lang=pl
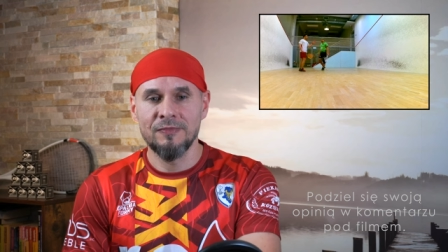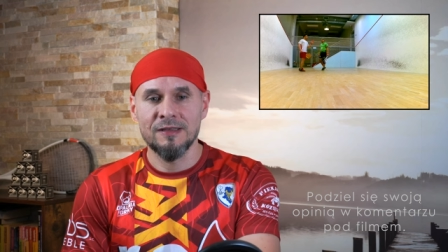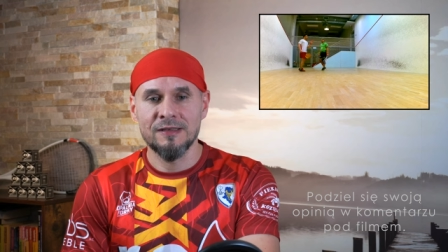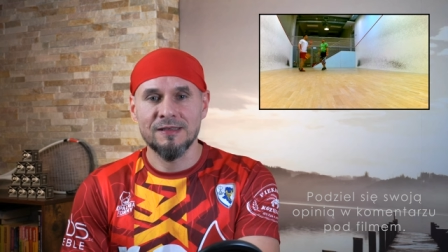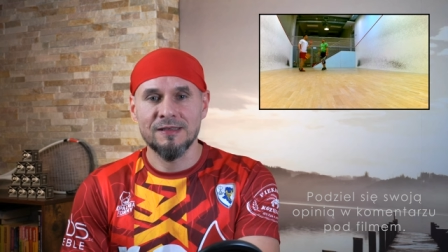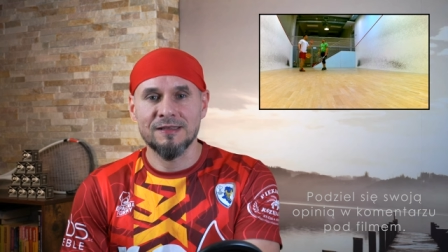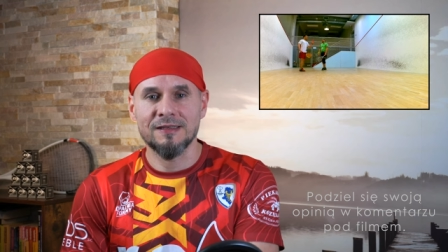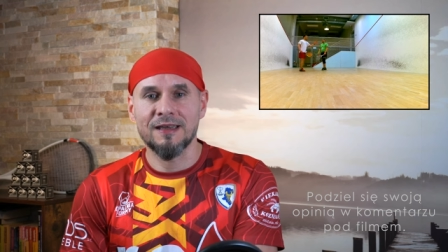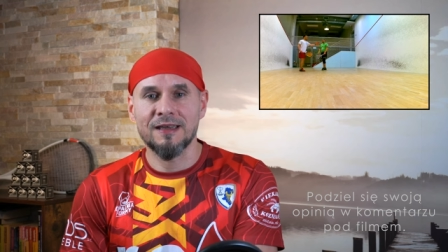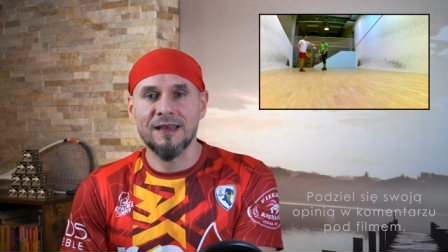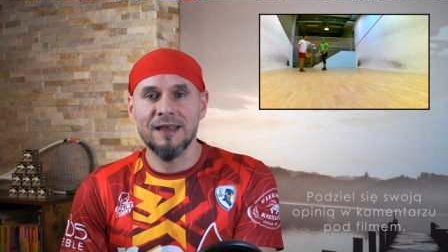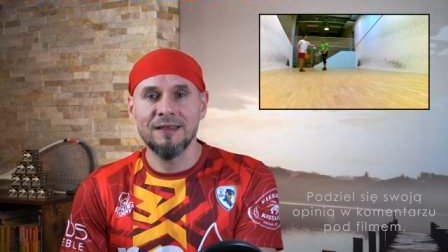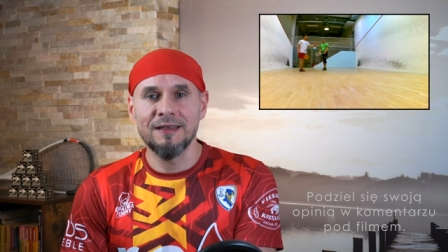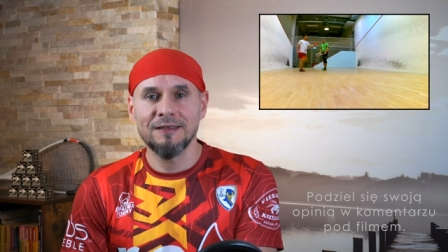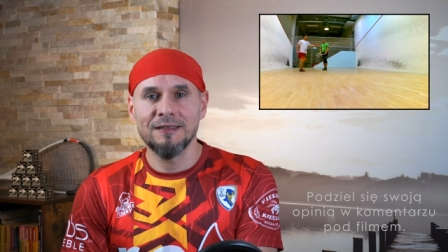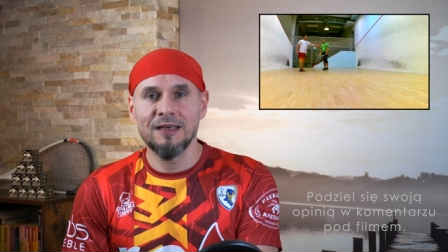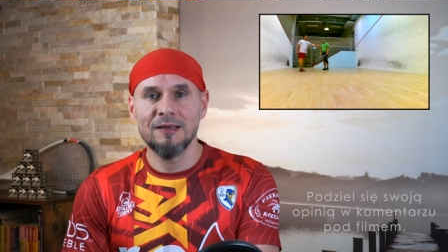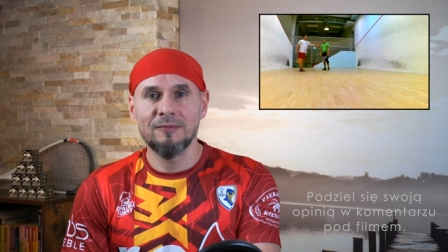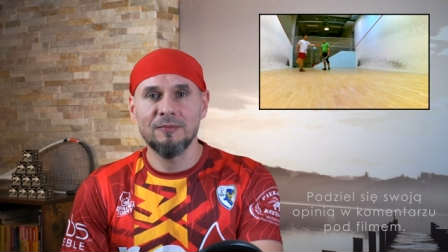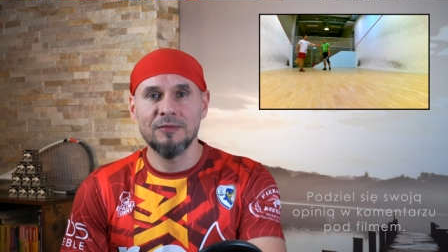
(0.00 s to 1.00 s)

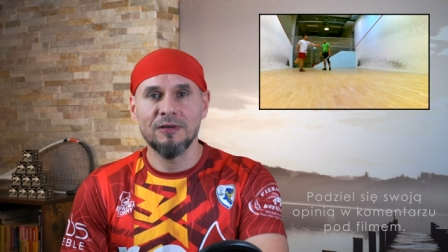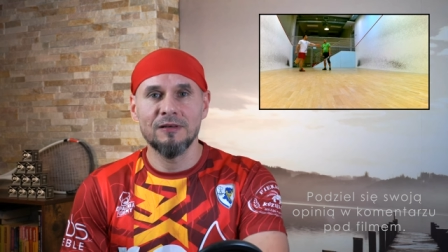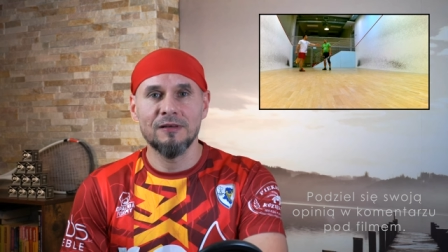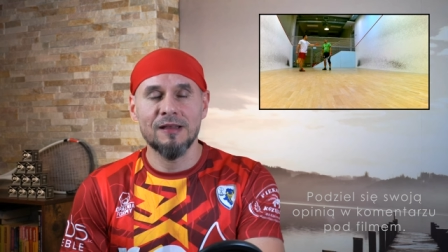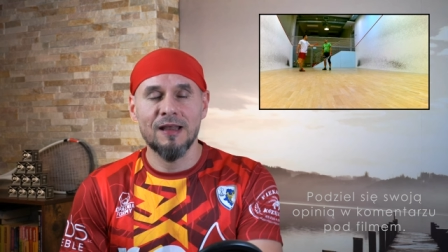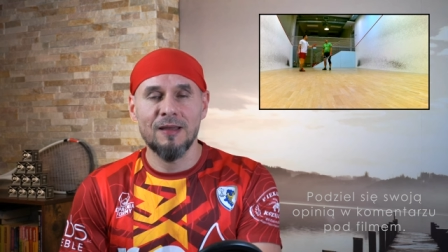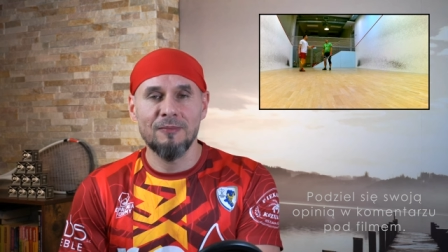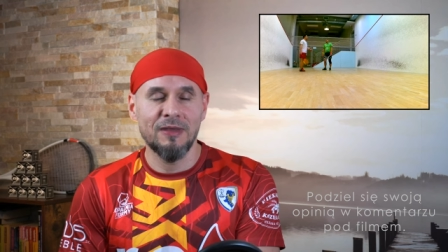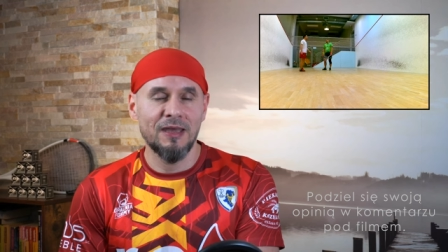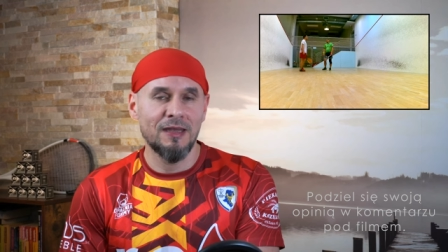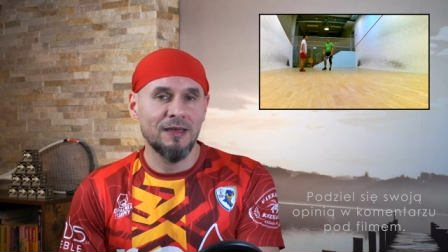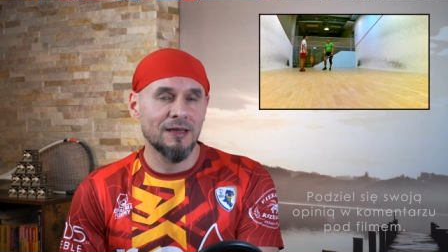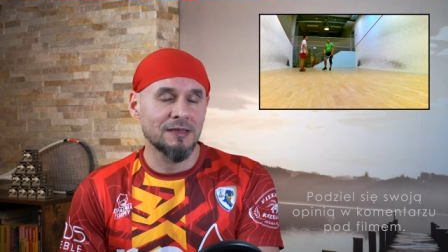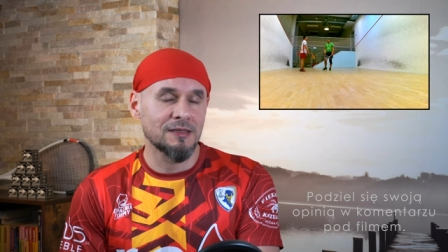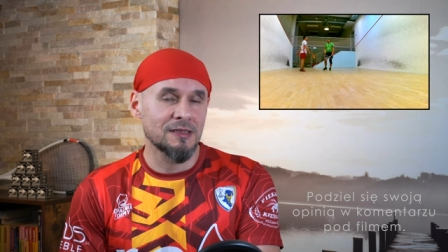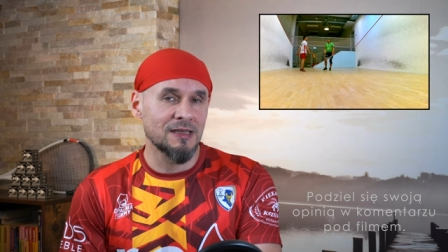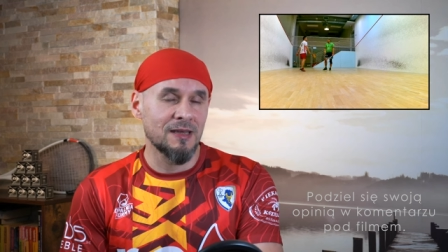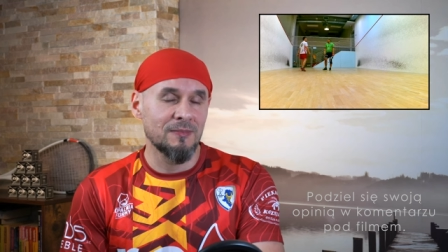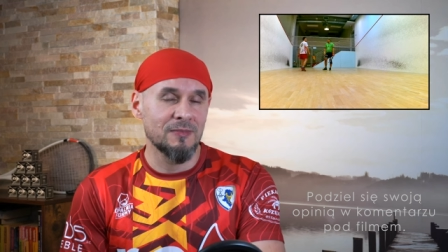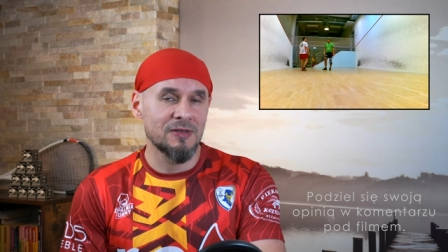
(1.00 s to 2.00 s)
skrętem
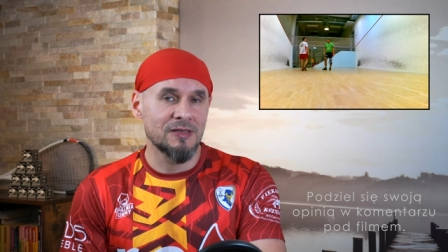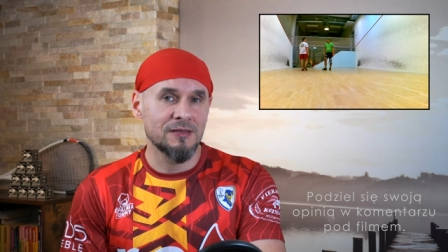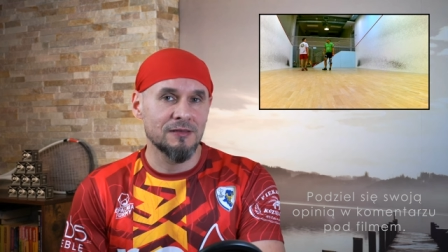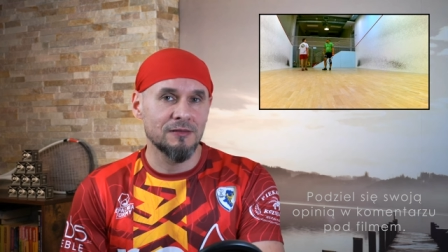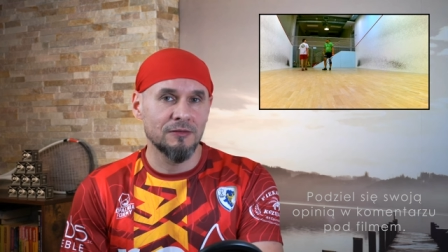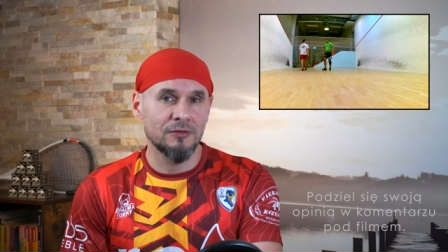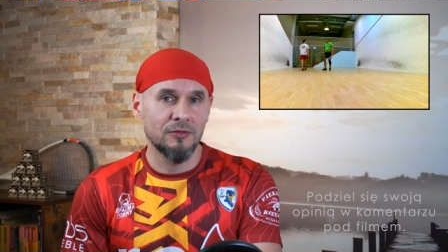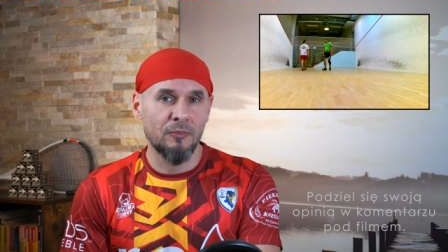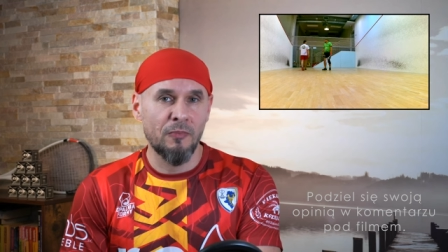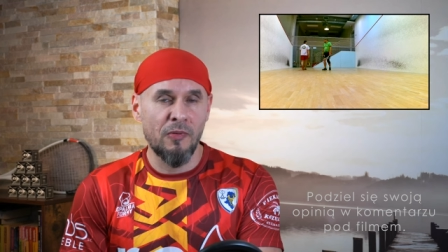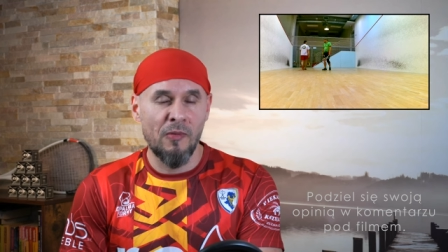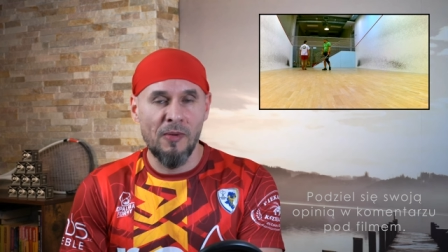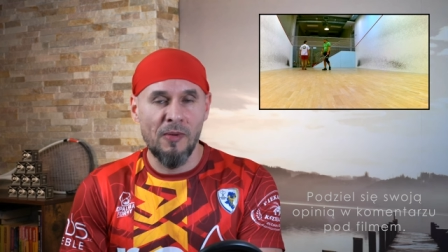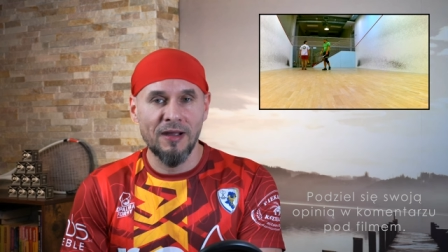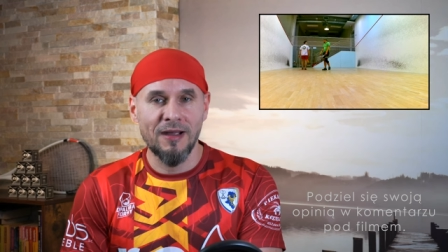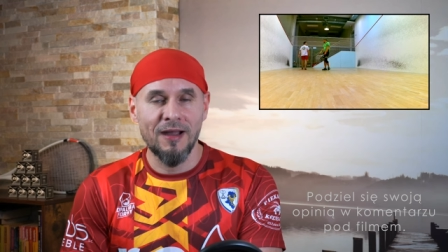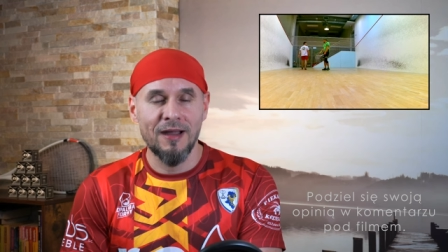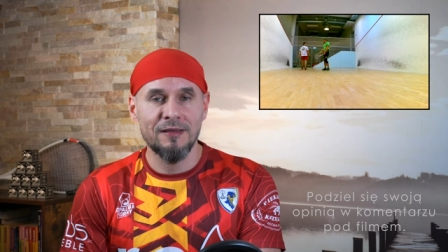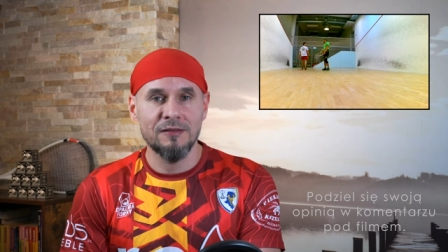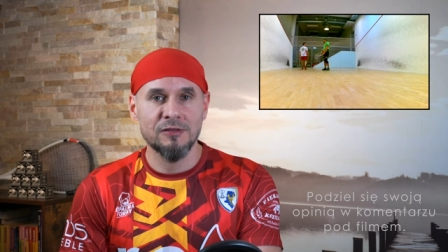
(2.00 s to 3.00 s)
ramienia, czasami
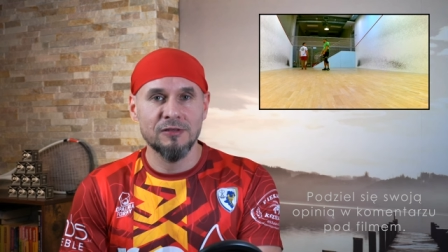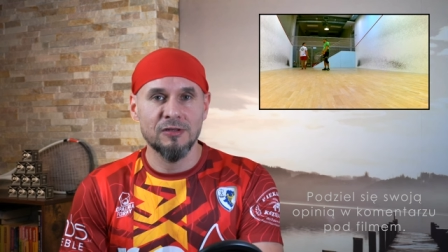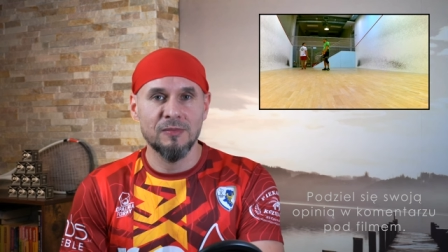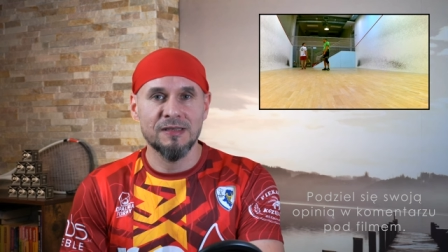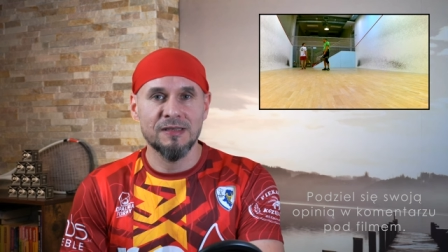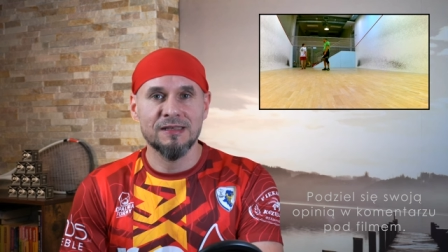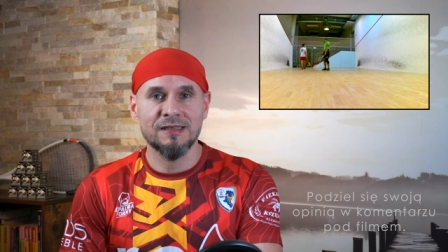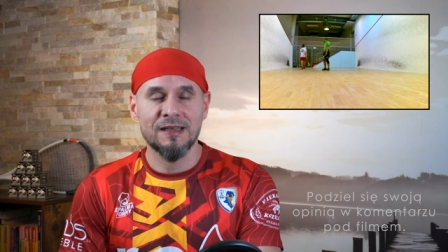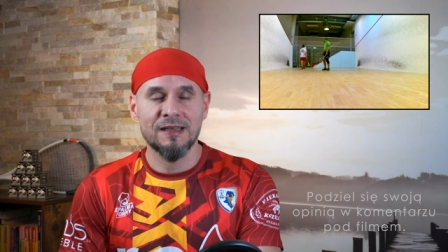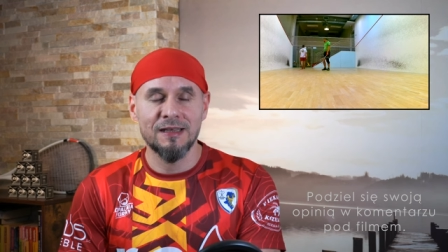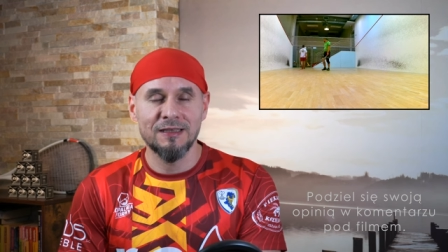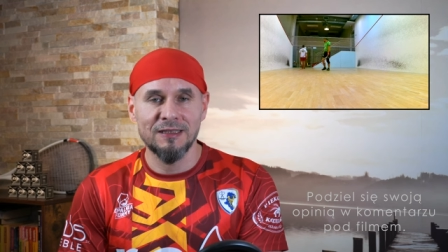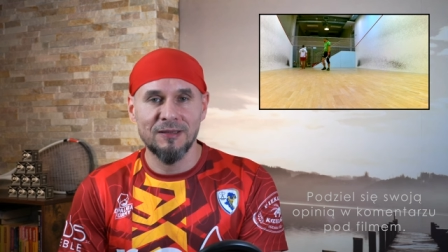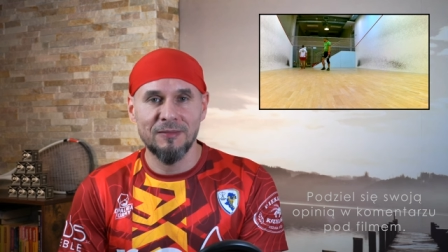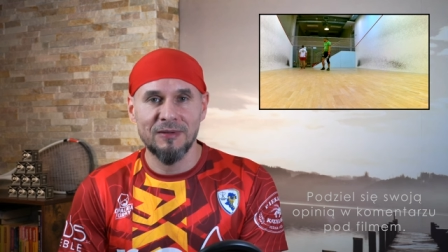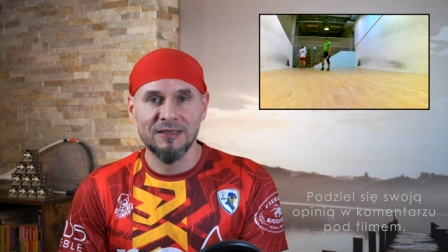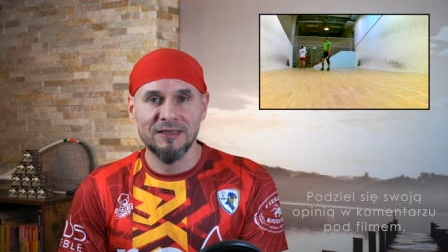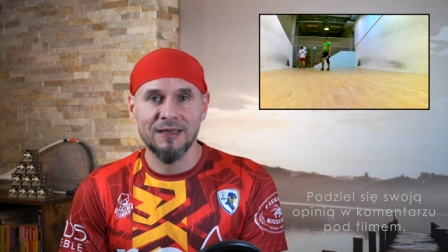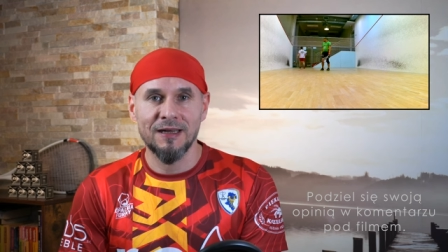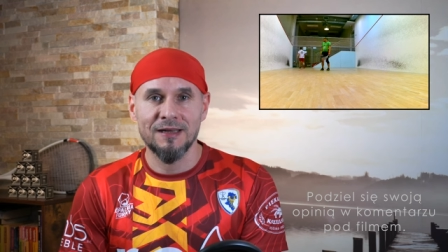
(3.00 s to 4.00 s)
dopomagając sobie
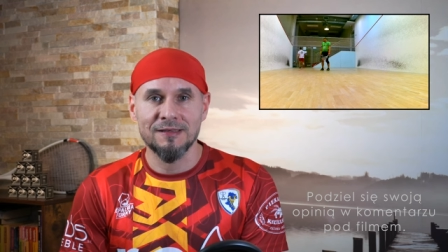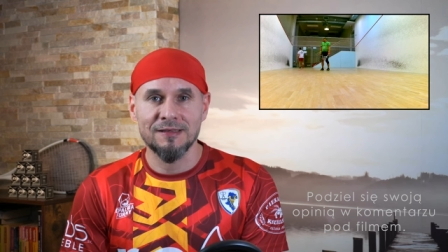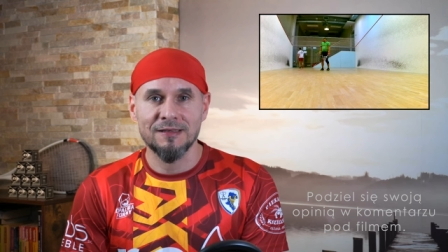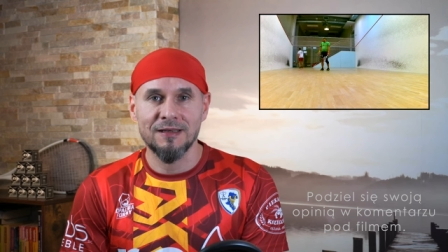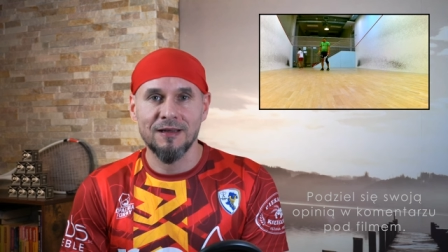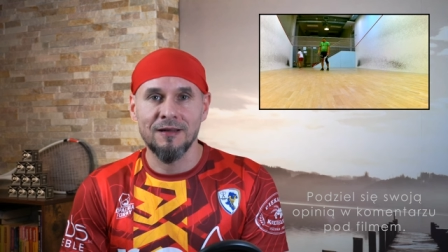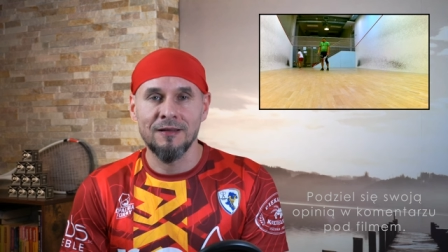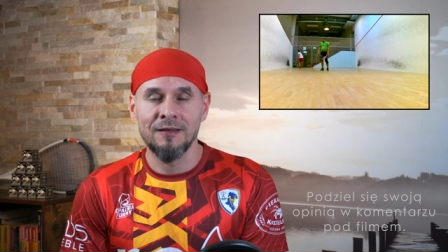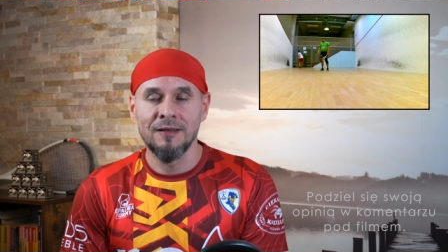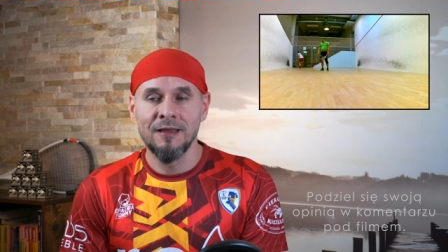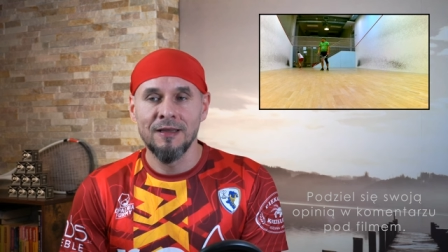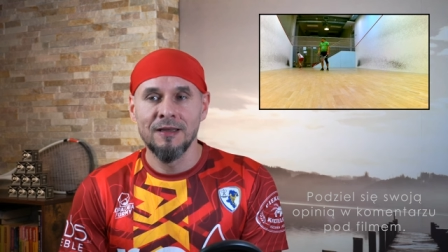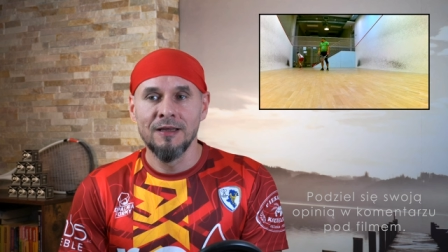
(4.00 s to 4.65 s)
skrętem nadgarstka.